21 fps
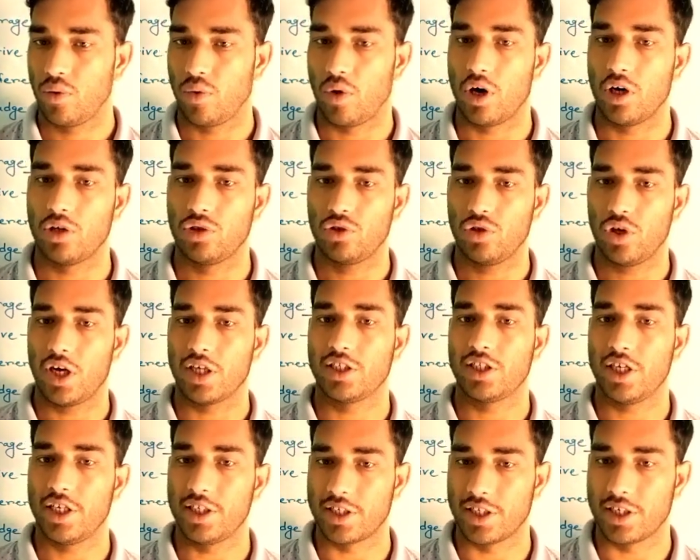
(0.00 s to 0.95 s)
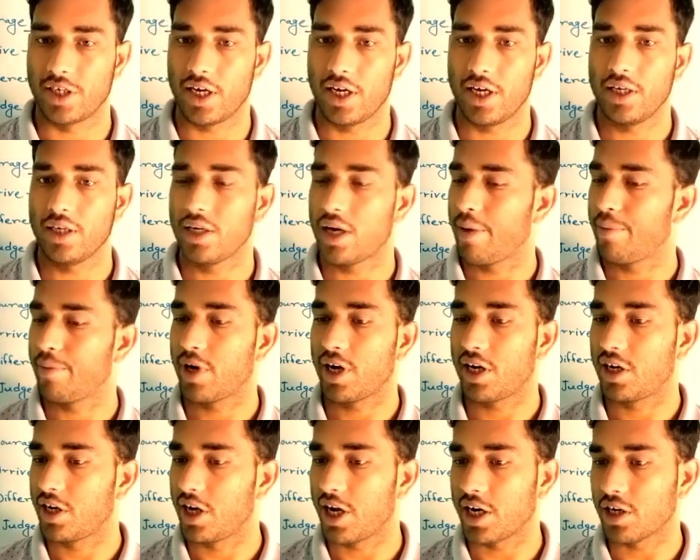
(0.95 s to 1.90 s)
ওয়ার্ড তো আছেই সেটা আমরা
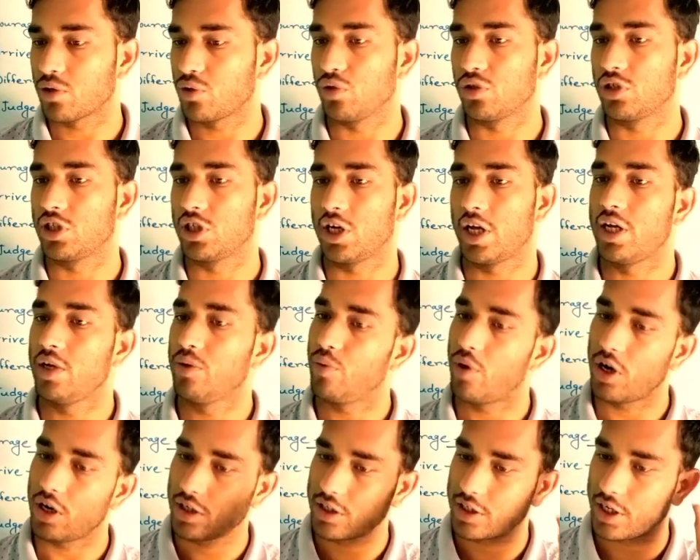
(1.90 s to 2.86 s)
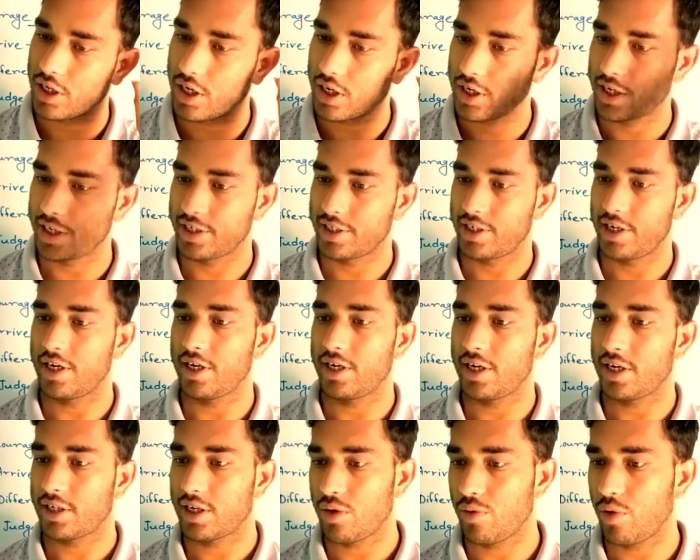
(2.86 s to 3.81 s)
ক্রিয়েট করছি নাই ওয়ার্ড সেটা
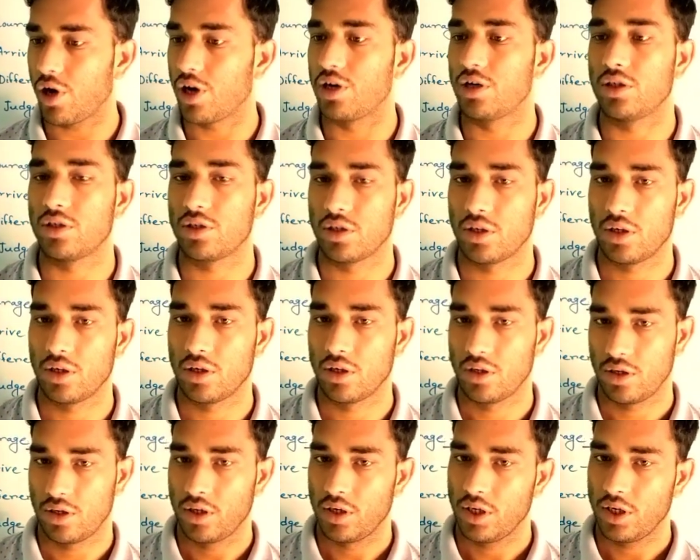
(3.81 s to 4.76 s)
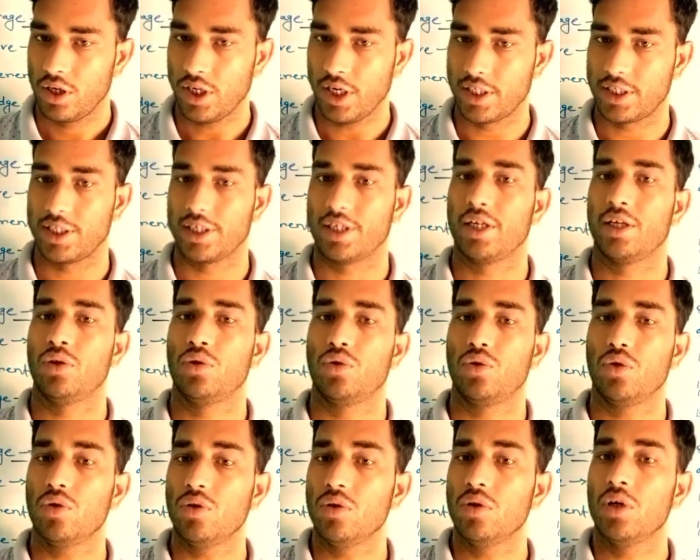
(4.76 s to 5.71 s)
ডিকশনারির একটা ওয়ার্ড ঠিক আছে
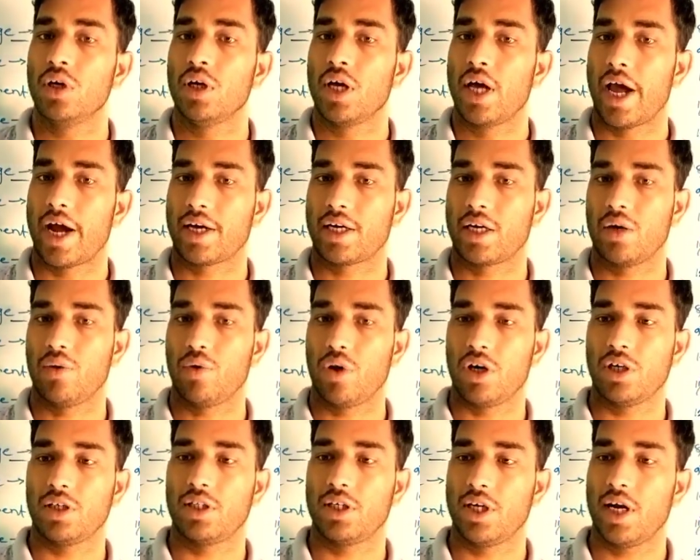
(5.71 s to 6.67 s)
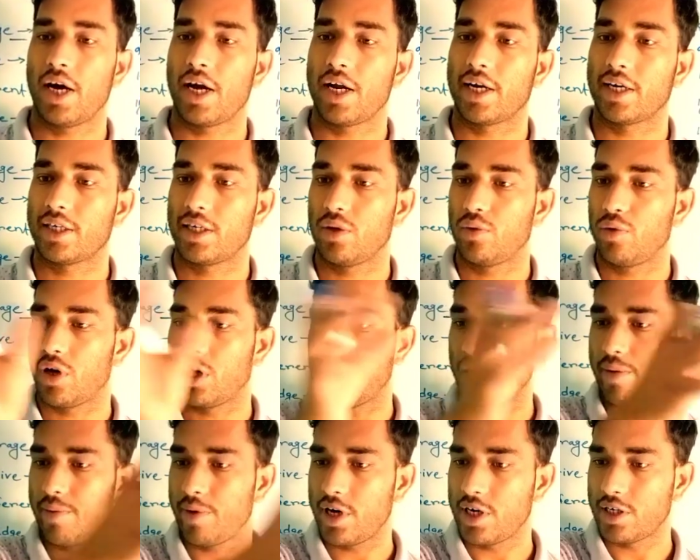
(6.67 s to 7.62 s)
কিন্তু একটা ওয়ার্ড থেকে আরেকটা
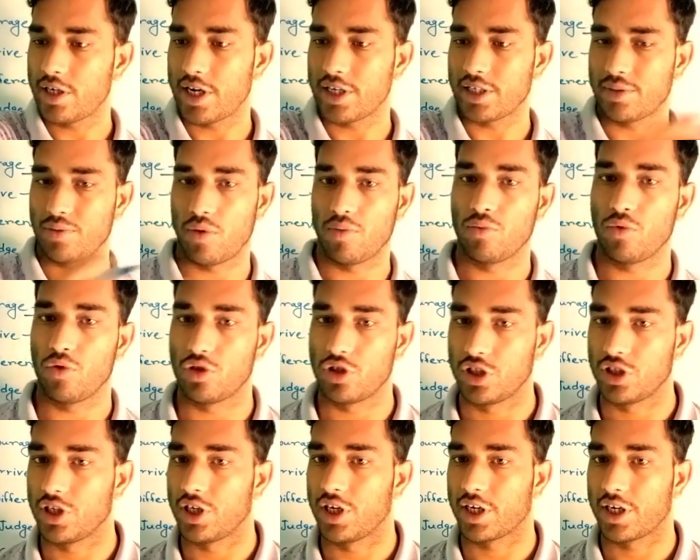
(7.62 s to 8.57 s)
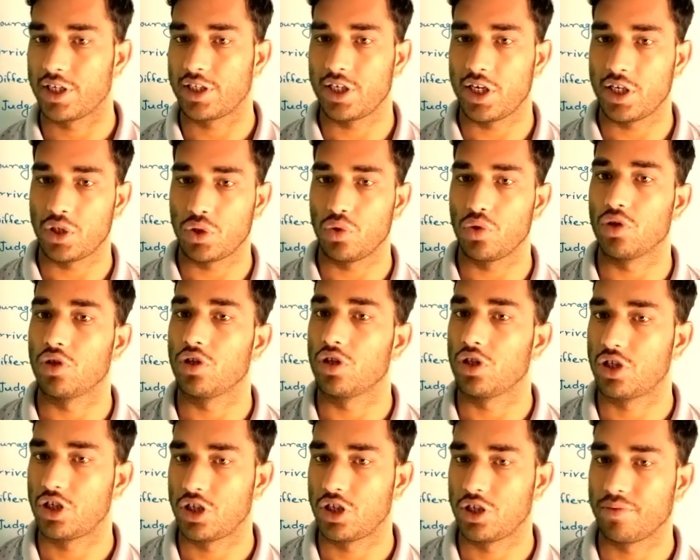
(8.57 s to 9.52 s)
ওয়ার্ডে আমরা ট্রান্সফর্ম করছি সেটাকে চেঞ্জ করে
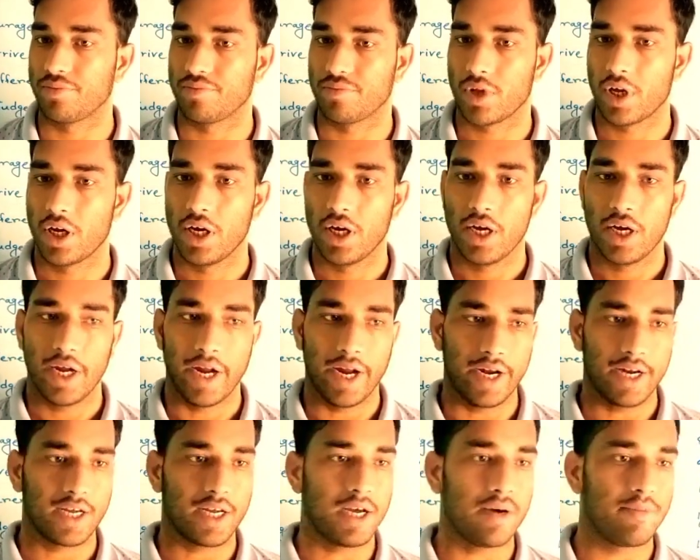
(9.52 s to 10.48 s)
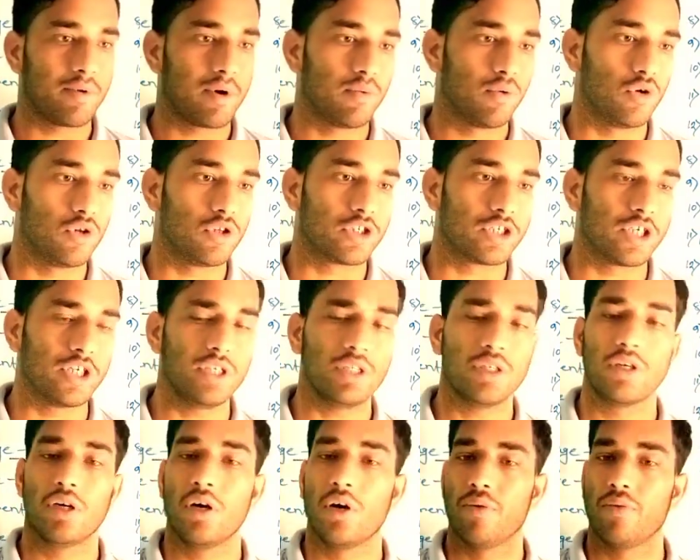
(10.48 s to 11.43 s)
দিচ্ছি এটাকে আমরা বলছি
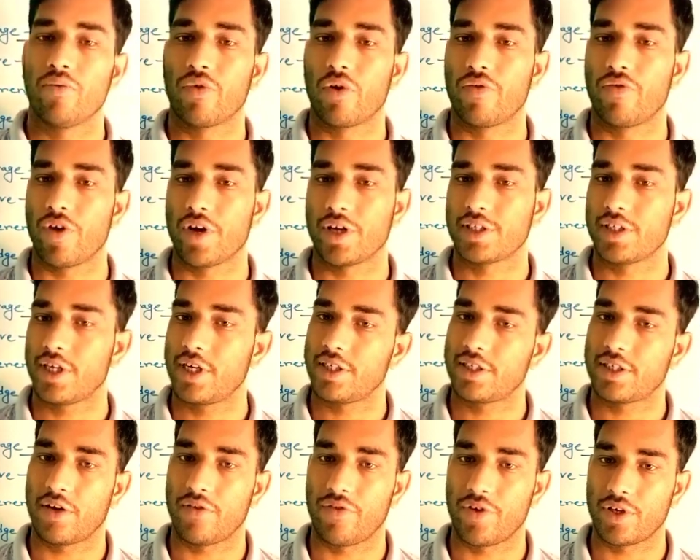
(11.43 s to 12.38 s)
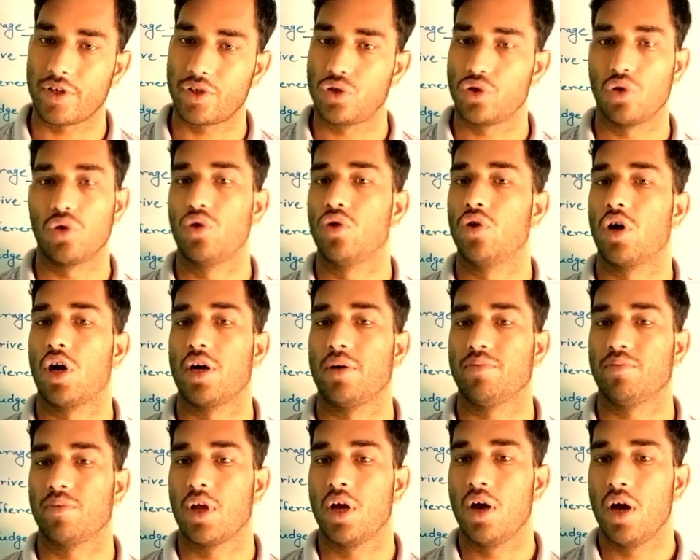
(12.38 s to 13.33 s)
প্রিফিক্স অ্যান্ড সাফিক্স যোগ করা
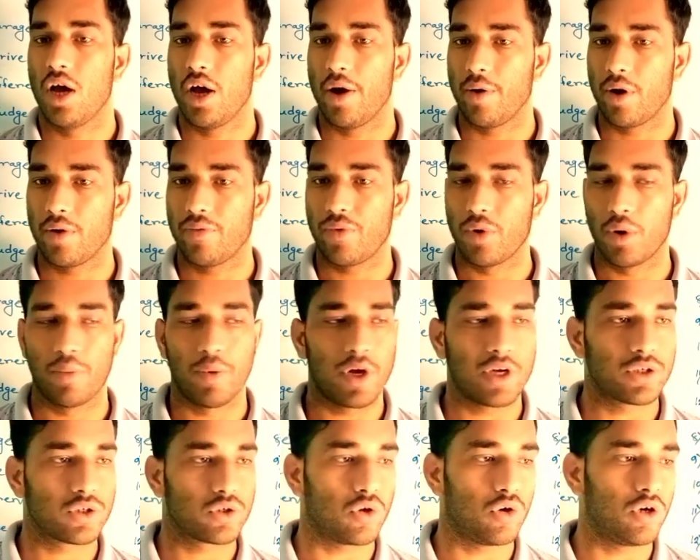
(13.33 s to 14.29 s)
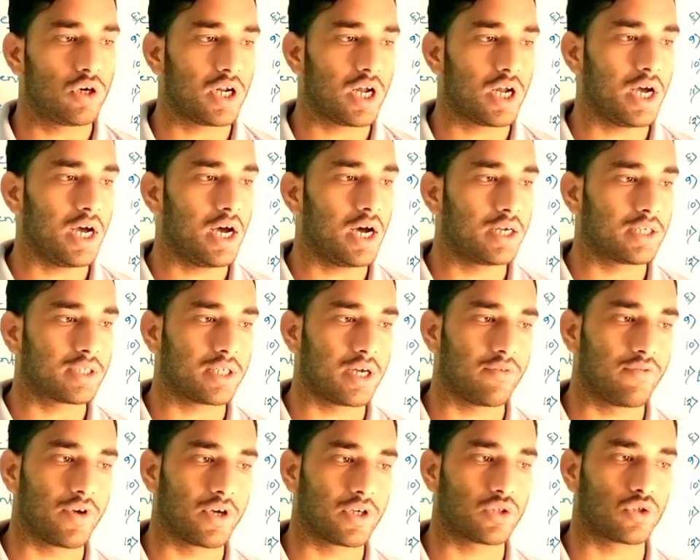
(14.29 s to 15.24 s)
এবারে প্রিফিক্স কোনটা আর
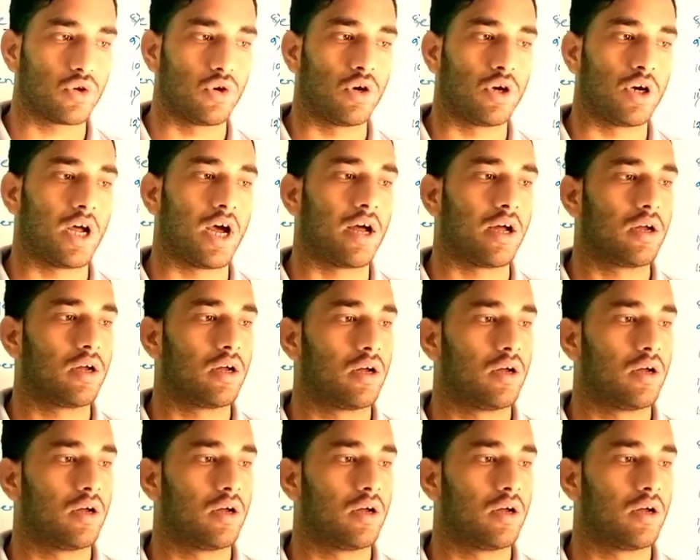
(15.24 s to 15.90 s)
সাফিক্স কোনটা